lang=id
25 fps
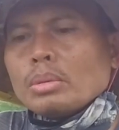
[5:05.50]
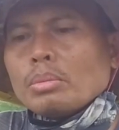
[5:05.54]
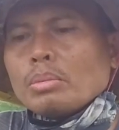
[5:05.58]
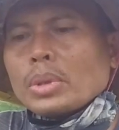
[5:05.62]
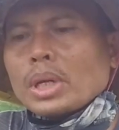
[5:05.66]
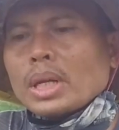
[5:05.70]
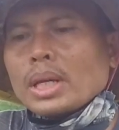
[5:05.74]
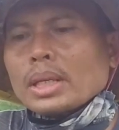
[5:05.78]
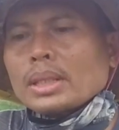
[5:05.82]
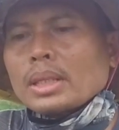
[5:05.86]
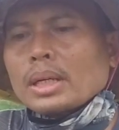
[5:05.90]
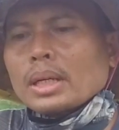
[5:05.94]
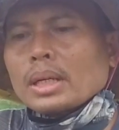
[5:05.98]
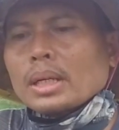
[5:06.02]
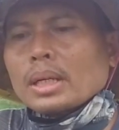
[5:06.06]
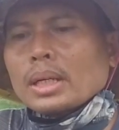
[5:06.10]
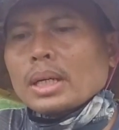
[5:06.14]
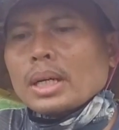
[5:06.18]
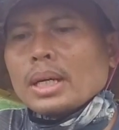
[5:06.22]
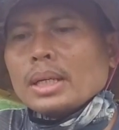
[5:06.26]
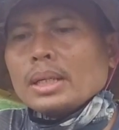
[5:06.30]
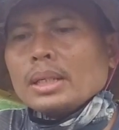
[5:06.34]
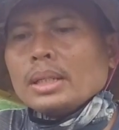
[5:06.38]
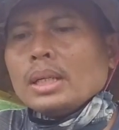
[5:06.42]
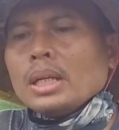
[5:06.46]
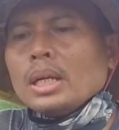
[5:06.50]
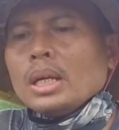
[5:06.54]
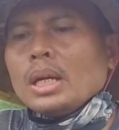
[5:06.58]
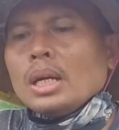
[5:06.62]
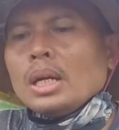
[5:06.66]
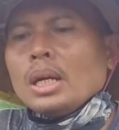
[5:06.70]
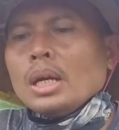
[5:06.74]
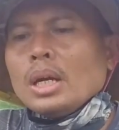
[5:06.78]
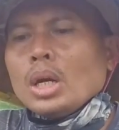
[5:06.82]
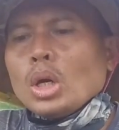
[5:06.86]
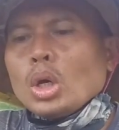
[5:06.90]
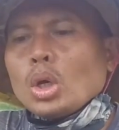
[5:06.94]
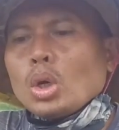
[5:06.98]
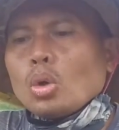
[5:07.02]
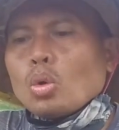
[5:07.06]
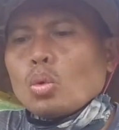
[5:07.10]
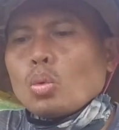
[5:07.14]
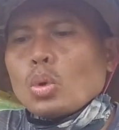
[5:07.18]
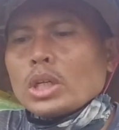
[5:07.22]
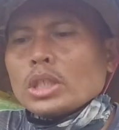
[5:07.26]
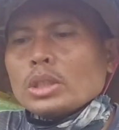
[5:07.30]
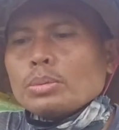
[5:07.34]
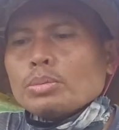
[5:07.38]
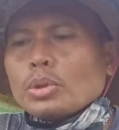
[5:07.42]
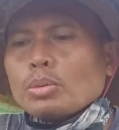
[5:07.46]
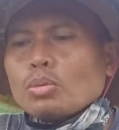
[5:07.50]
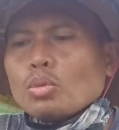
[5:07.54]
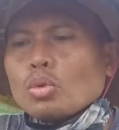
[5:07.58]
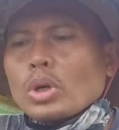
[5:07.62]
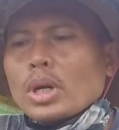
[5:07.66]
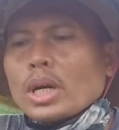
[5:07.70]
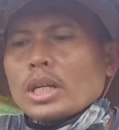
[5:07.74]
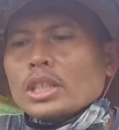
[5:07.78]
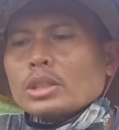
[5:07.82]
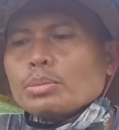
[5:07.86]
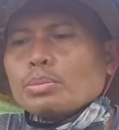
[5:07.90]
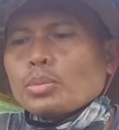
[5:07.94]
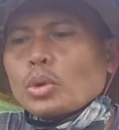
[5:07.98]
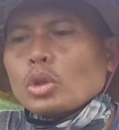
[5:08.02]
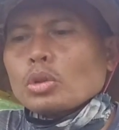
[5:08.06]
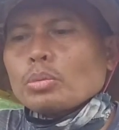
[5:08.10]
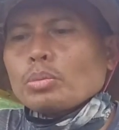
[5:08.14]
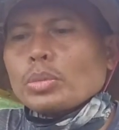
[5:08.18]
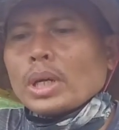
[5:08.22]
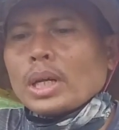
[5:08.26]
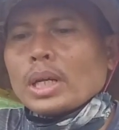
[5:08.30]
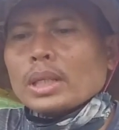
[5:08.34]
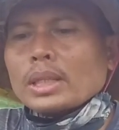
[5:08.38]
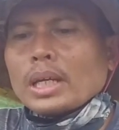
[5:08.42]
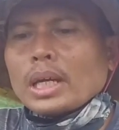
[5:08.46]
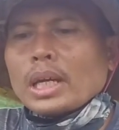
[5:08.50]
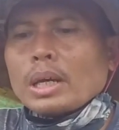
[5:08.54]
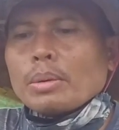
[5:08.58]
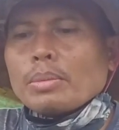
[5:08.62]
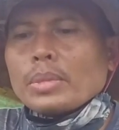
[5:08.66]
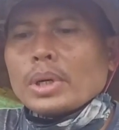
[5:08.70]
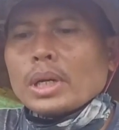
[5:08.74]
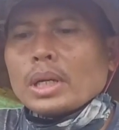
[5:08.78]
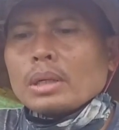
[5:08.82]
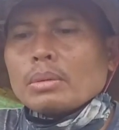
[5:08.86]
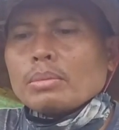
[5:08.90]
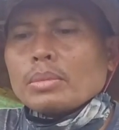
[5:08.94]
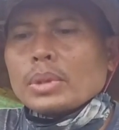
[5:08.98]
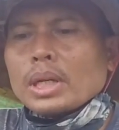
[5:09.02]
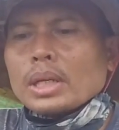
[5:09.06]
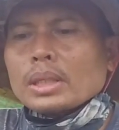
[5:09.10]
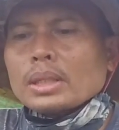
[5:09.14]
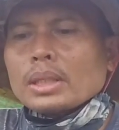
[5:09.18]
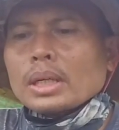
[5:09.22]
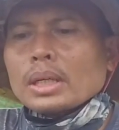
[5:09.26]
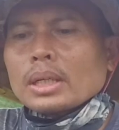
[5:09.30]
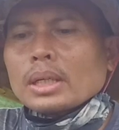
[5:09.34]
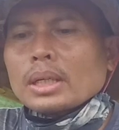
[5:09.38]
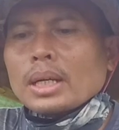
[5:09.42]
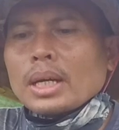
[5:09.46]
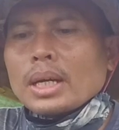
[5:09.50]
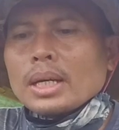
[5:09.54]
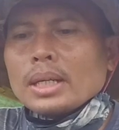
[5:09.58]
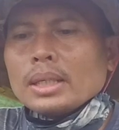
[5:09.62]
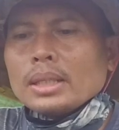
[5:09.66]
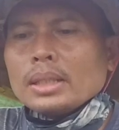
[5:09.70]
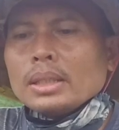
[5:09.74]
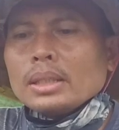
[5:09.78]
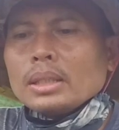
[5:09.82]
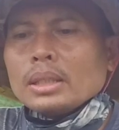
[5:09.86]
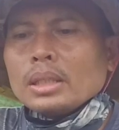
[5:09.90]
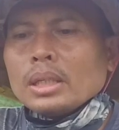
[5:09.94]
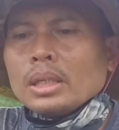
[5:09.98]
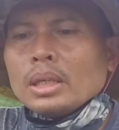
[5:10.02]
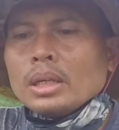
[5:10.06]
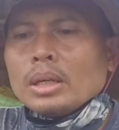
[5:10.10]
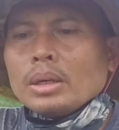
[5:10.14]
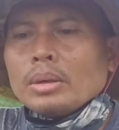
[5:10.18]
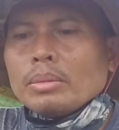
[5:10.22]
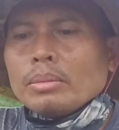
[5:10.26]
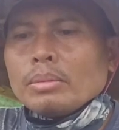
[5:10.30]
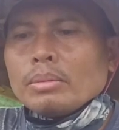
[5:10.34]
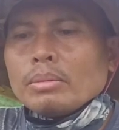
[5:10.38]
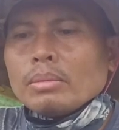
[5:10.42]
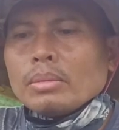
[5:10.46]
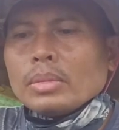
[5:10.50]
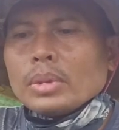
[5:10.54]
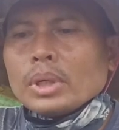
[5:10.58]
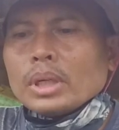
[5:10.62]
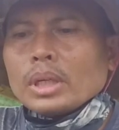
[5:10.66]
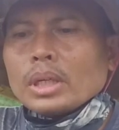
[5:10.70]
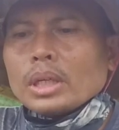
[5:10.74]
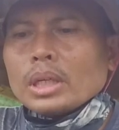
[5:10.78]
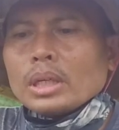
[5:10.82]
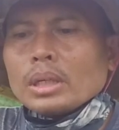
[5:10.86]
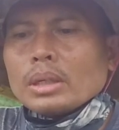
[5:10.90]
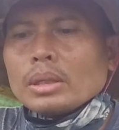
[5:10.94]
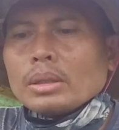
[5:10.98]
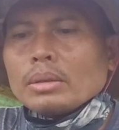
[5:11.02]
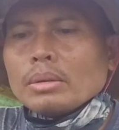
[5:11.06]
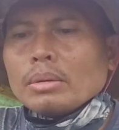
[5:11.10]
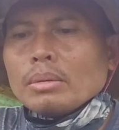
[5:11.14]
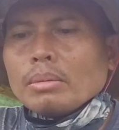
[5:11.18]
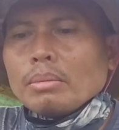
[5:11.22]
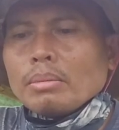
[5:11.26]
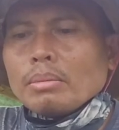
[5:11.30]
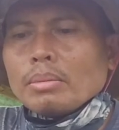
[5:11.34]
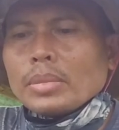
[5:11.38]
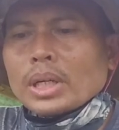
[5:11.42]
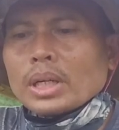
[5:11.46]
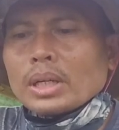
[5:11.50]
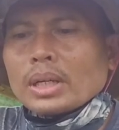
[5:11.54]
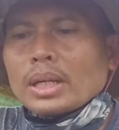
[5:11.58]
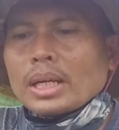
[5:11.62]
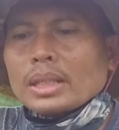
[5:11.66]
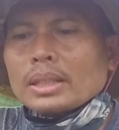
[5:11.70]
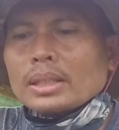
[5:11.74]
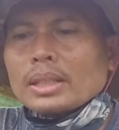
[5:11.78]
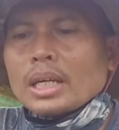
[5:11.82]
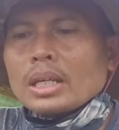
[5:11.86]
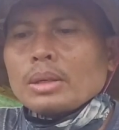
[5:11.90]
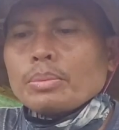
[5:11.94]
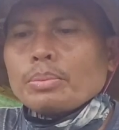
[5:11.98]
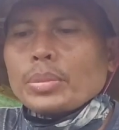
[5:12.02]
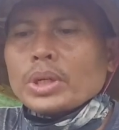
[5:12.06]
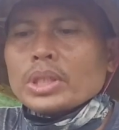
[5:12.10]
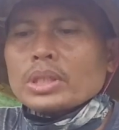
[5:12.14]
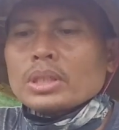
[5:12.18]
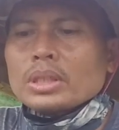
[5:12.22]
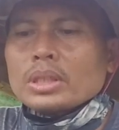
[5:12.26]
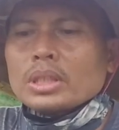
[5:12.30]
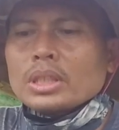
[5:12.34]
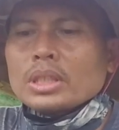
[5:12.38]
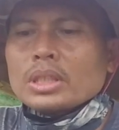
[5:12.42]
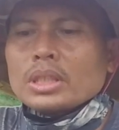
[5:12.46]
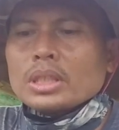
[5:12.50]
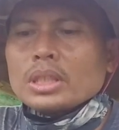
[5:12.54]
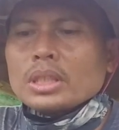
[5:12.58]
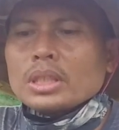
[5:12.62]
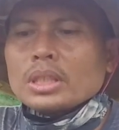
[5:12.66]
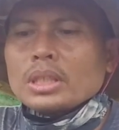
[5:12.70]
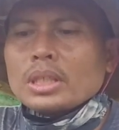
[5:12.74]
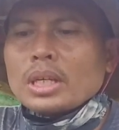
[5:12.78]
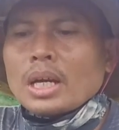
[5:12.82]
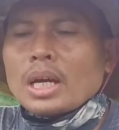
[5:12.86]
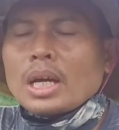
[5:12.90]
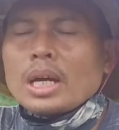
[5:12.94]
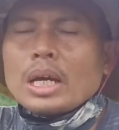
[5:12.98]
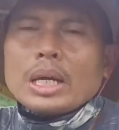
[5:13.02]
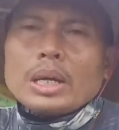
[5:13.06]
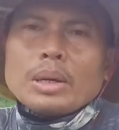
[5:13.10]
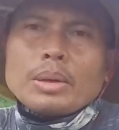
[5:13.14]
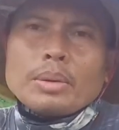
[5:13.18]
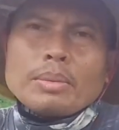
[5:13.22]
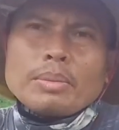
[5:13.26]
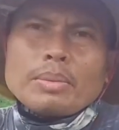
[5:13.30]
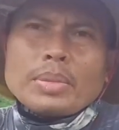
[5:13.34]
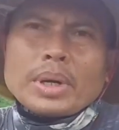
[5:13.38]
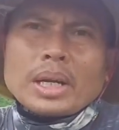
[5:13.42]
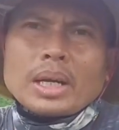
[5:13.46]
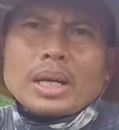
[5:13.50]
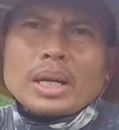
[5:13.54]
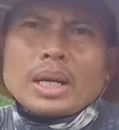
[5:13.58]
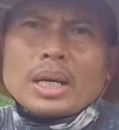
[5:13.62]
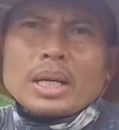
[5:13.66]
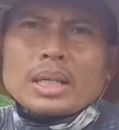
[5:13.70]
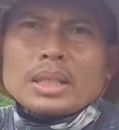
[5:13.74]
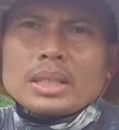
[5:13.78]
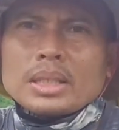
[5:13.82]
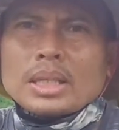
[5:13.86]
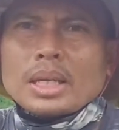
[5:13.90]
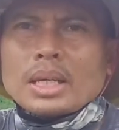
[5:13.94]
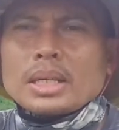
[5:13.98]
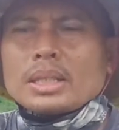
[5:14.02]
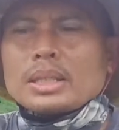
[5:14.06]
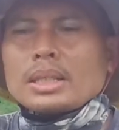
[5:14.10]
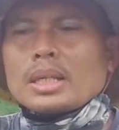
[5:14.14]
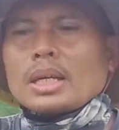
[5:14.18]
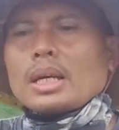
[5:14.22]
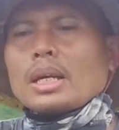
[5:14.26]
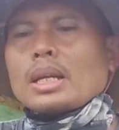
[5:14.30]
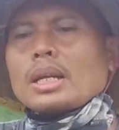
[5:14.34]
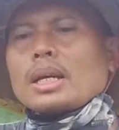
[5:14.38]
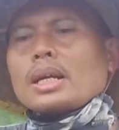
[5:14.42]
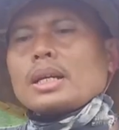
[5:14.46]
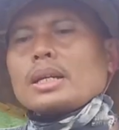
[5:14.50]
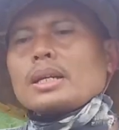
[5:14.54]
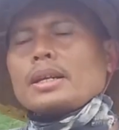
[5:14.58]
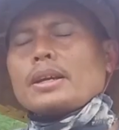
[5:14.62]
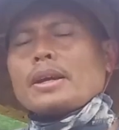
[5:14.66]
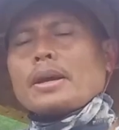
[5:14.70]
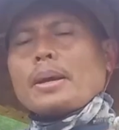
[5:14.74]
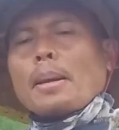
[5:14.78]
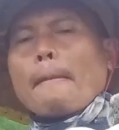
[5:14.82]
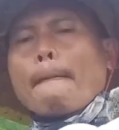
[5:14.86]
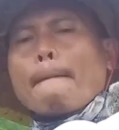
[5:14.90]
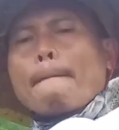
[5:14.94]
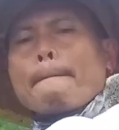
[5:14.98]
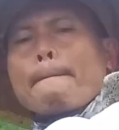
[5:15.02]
meratakan luas permukaan semprot pada tanaman meratakan eh, merekatkan pestisida pada sasarannya